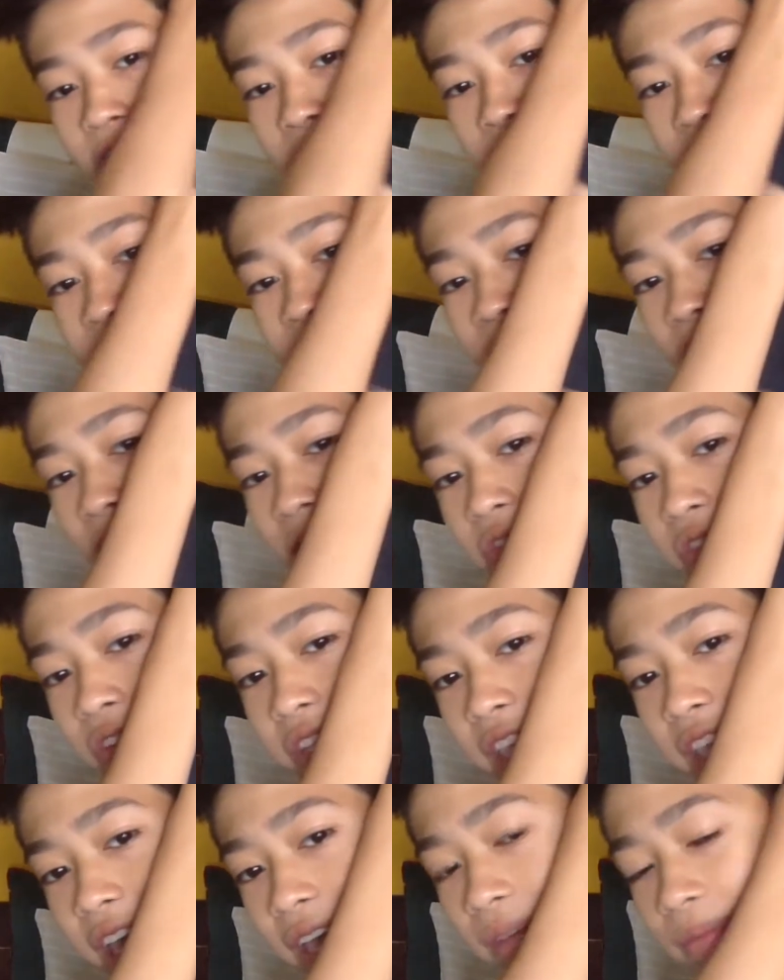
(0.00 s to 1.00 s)
yung
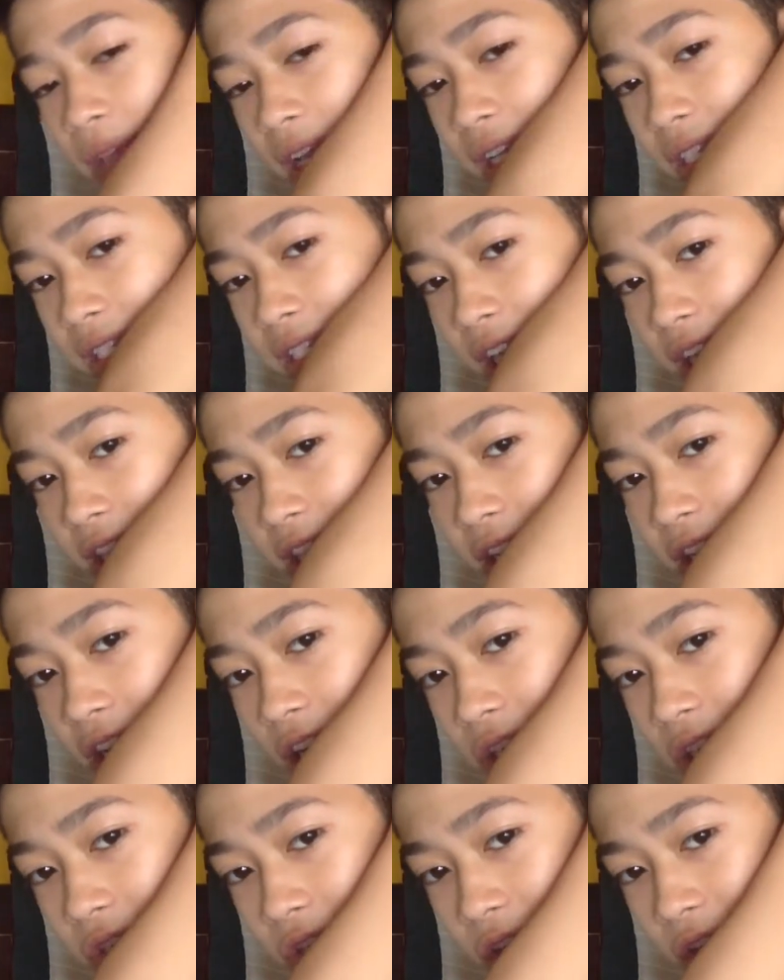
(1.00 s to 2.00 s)
Notre Dame Aesthetica
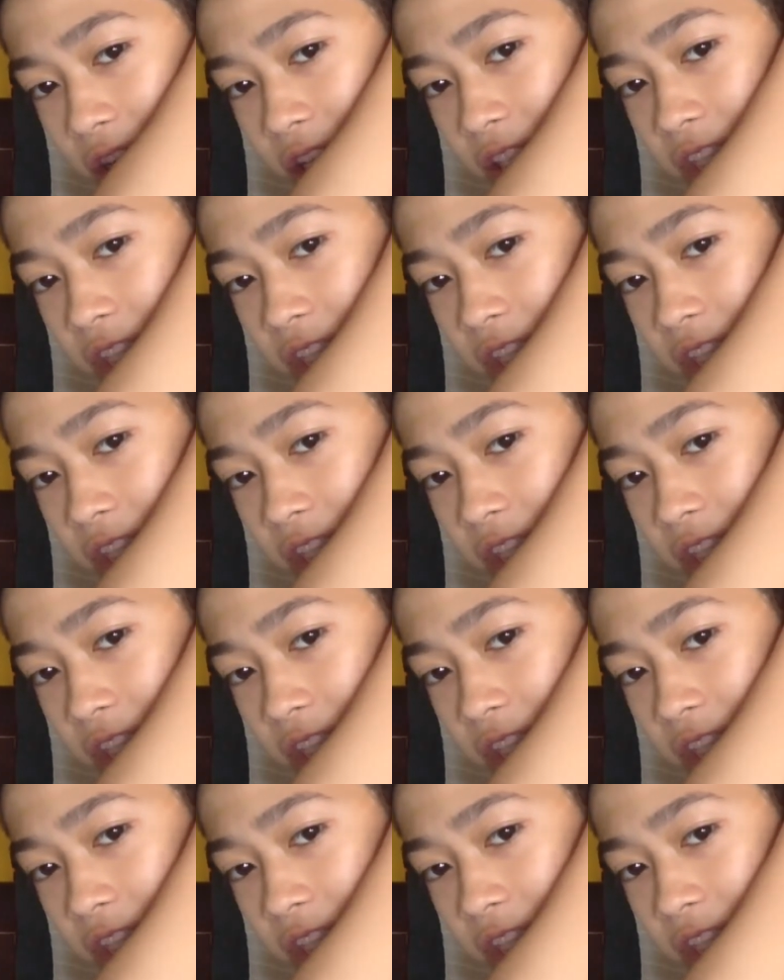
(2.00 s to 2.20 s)
shirt.